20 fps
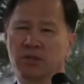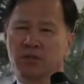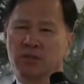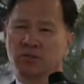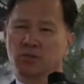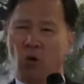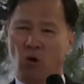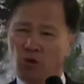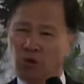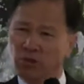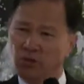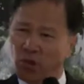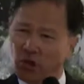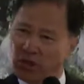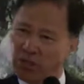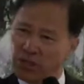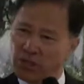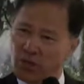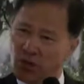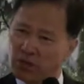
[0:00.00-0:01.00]

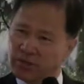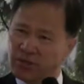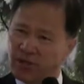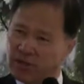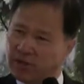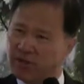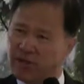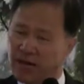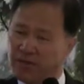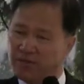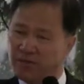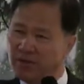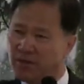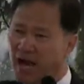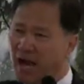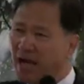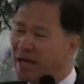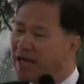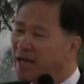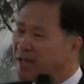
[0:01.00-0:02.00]
성령이 역사를 하면
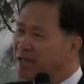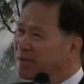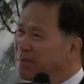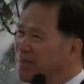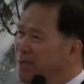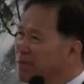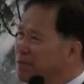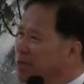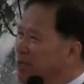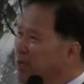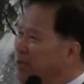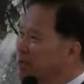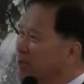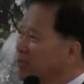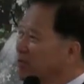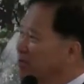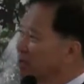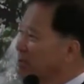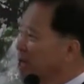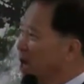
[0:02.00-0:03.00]
하나님의
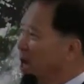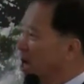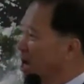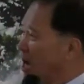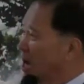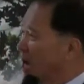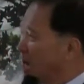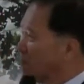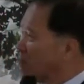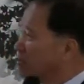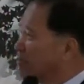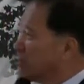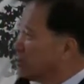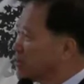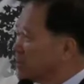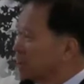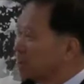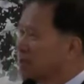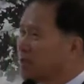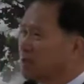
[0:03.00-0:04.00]
세계를 자꾸만
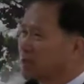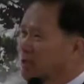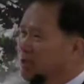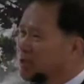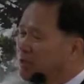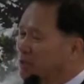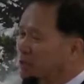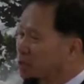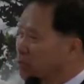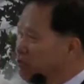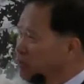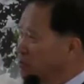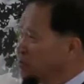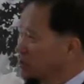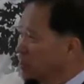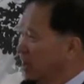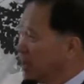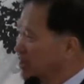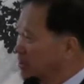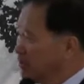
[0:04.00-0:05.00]
생각하게 되고
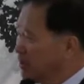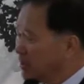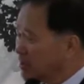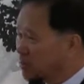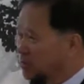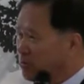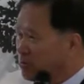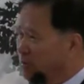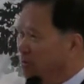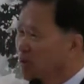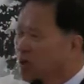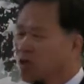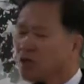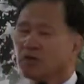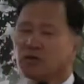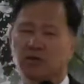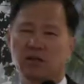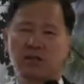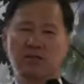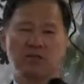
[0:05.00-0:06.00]
은혜를 받아서
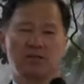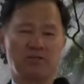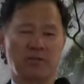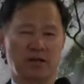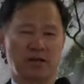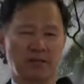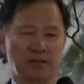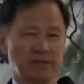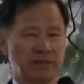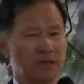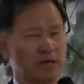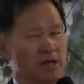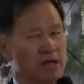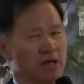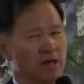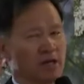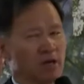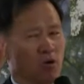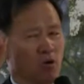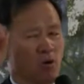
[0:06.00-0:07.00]
그랬지만은
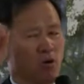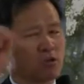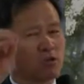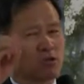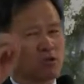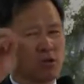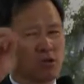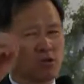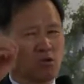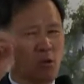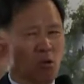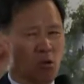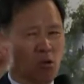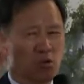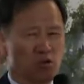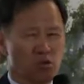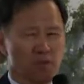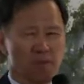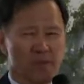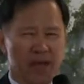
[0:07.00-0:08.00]
어떤
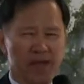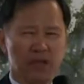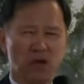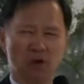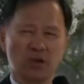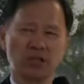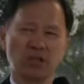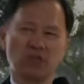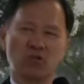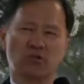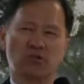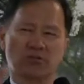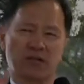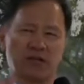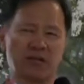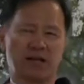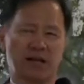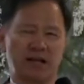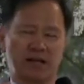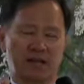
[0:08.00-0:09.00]
어둠의 영이
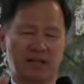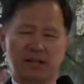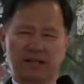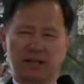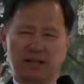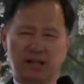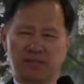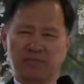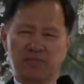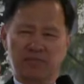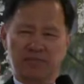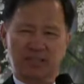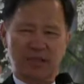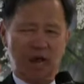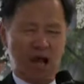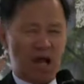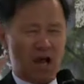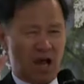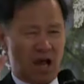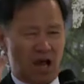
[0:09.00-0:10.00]
역사를 하게 되면
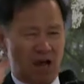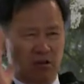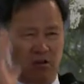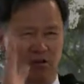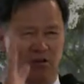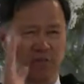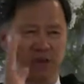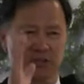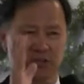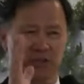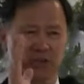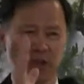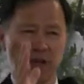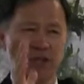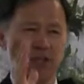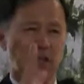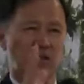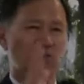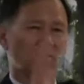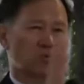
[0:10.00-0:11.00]
자꾸만
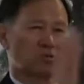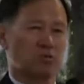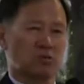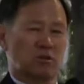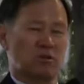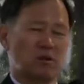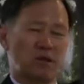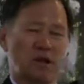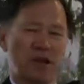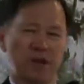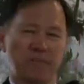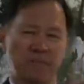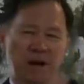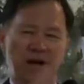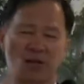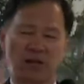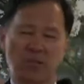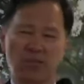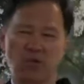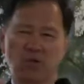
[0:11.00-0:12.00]
세상 것을
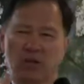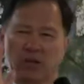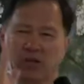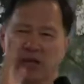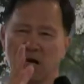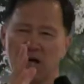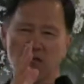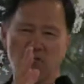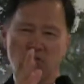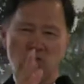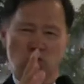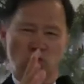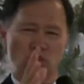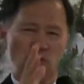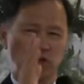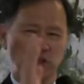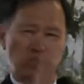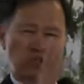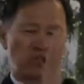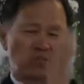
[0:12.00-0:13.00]
바라보게 하고
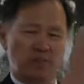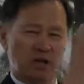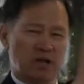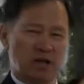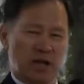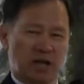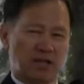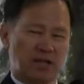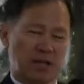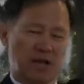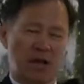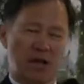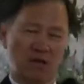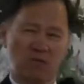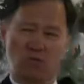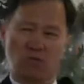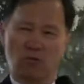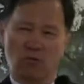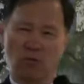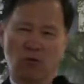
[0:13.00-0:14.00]
욕심을 갖게
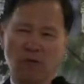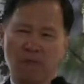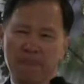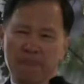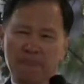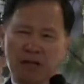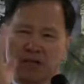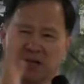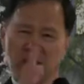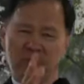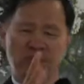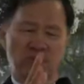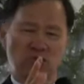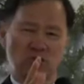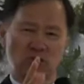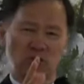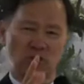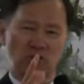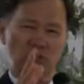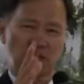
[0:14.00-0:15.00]
하고
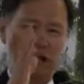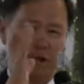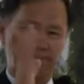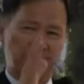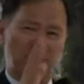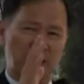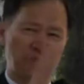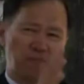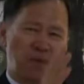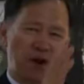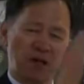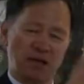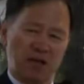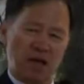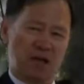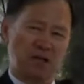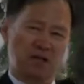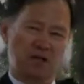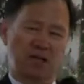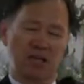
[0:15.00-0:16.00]
그러면서도 답답하게
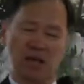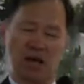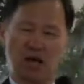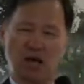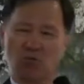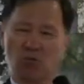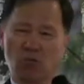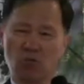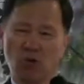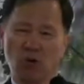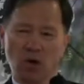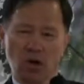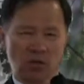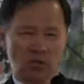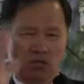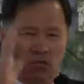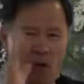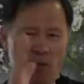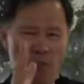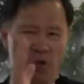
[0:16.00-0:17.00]
하게 하고
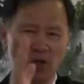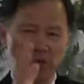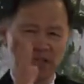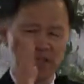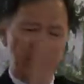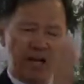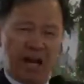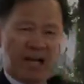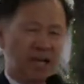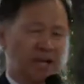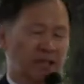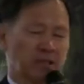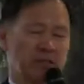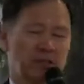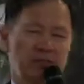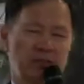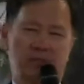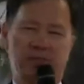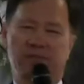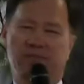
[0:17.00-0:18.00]
넘어지게 하는
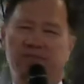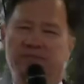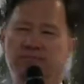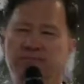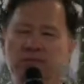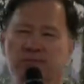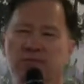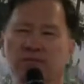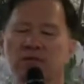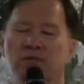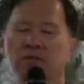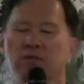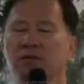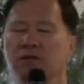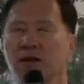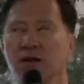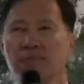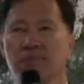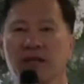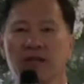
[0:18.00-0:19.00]

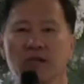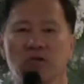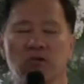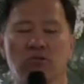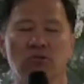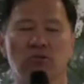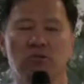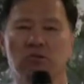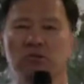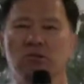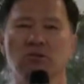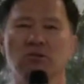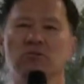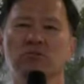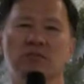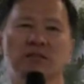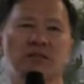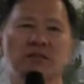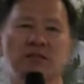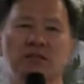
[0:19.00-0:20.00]
흑암의 영들이
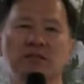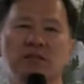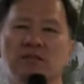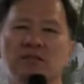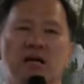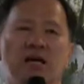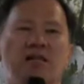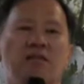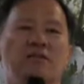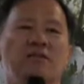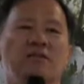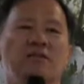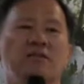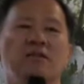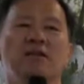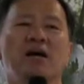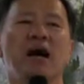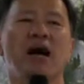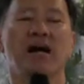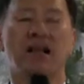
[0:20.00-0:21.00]
역사한다는
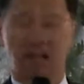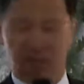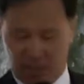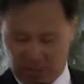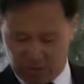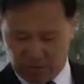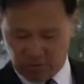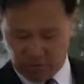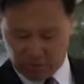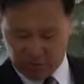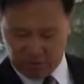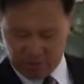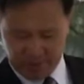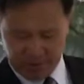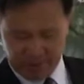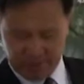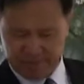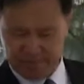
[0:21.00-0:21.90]
사실을 알아야 되는 것입니다.